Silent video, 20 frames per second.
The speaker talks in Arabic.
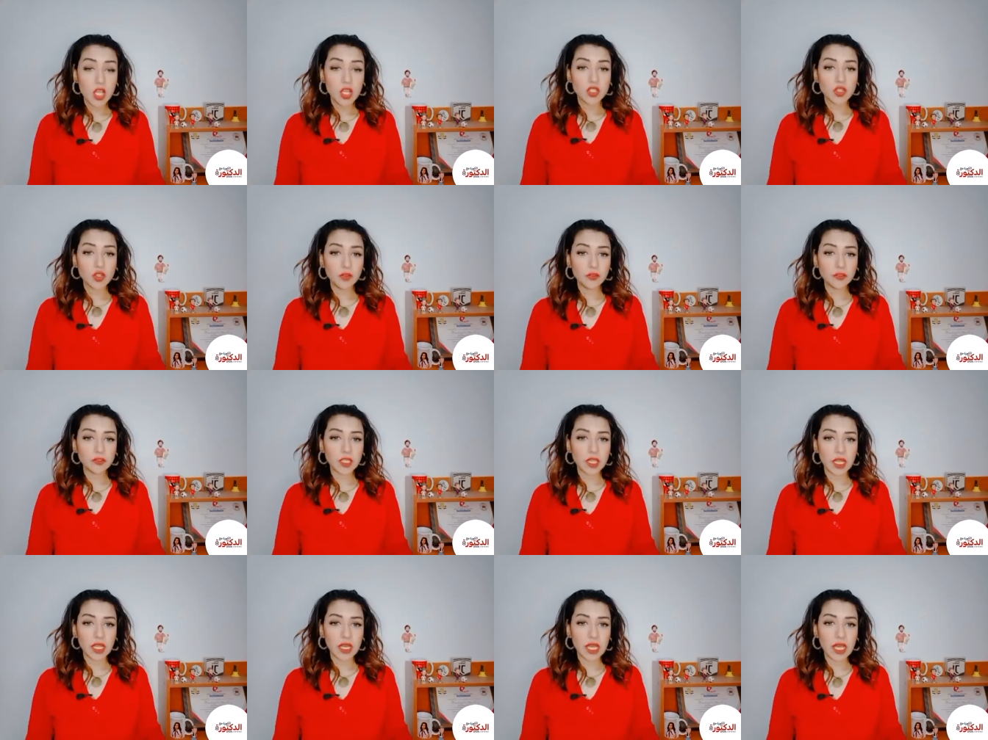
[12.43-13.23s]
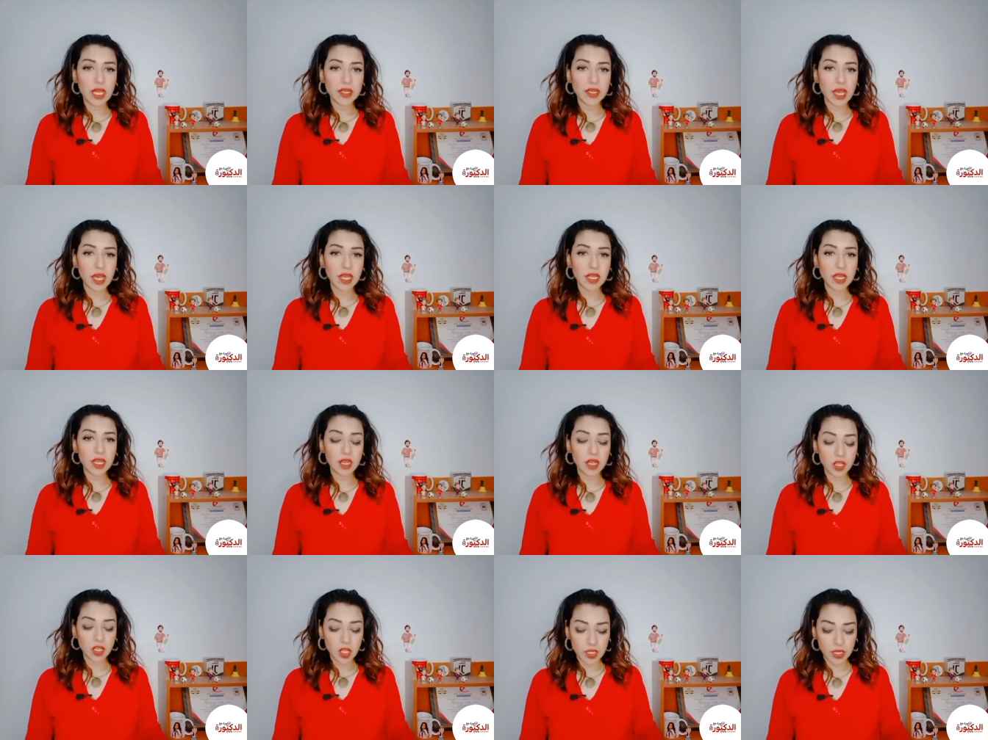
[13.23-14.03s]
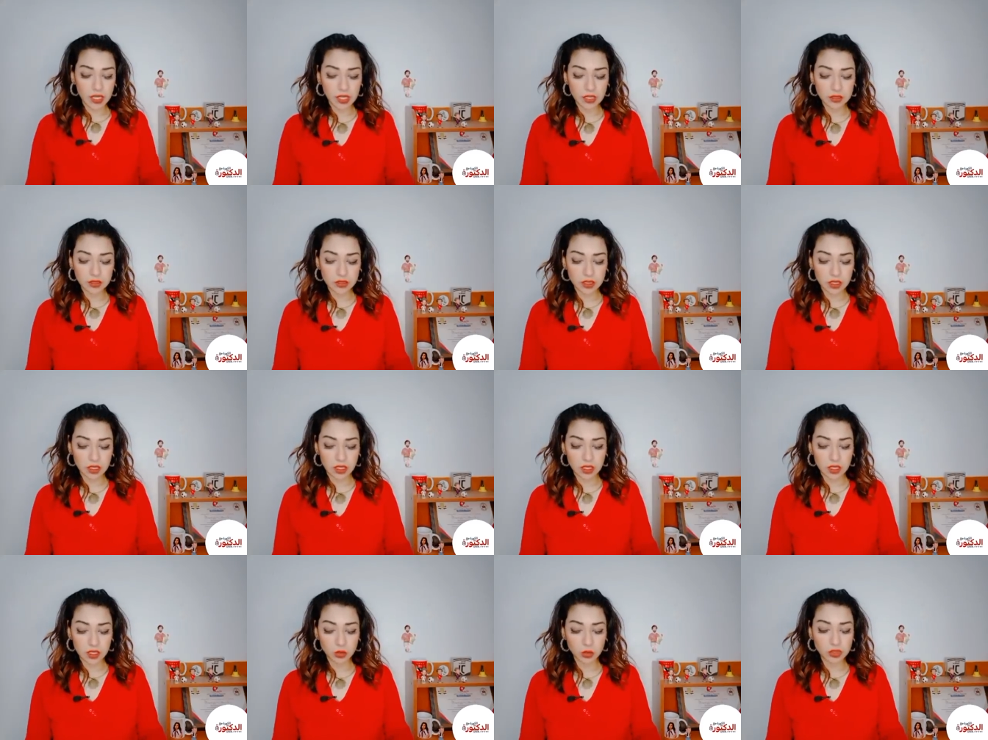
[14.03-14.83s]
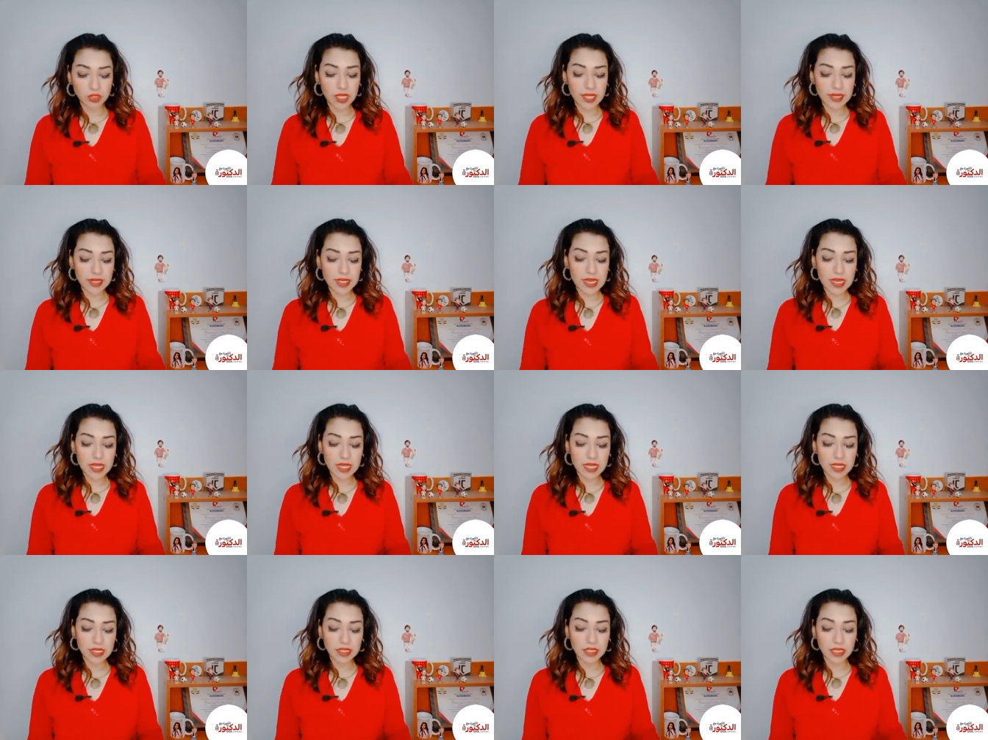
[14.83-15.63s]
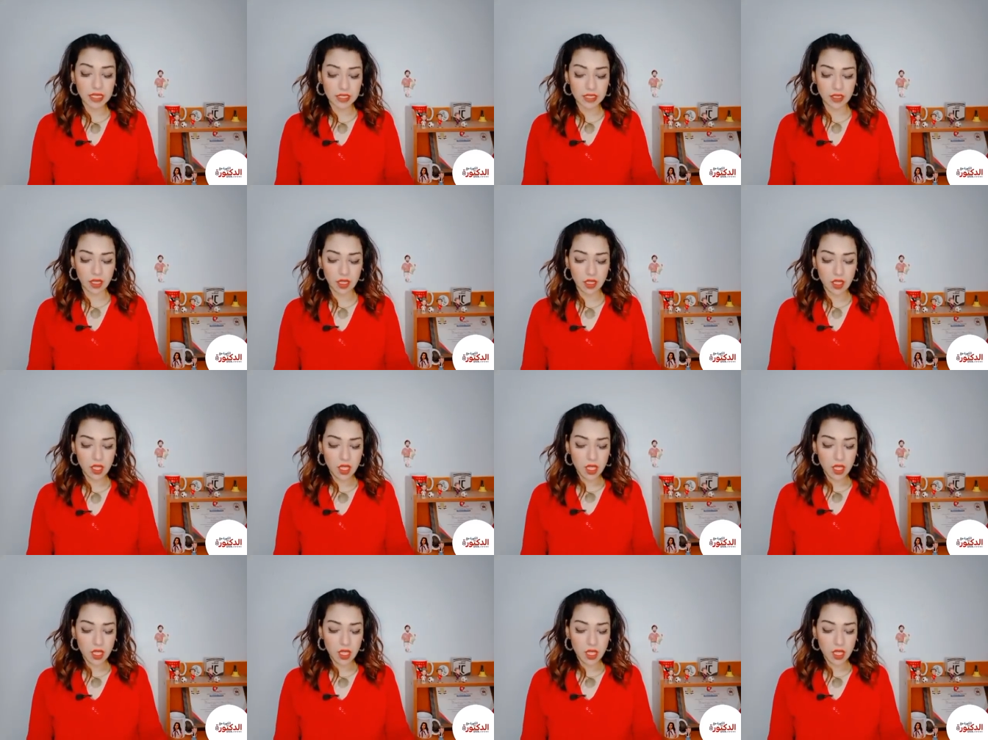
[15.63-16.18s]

شفت اعلان على قناه آه، روتانا خليجيه